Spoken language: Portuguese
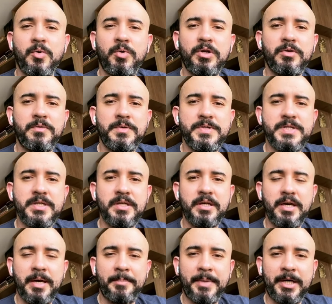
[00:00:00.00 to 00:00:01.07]
quando
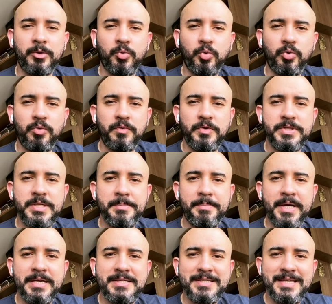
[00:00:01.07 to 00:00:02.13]
você é maduro, você
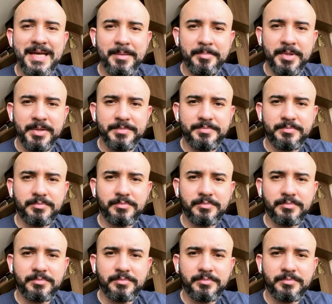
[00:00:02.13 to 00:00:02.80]
percebe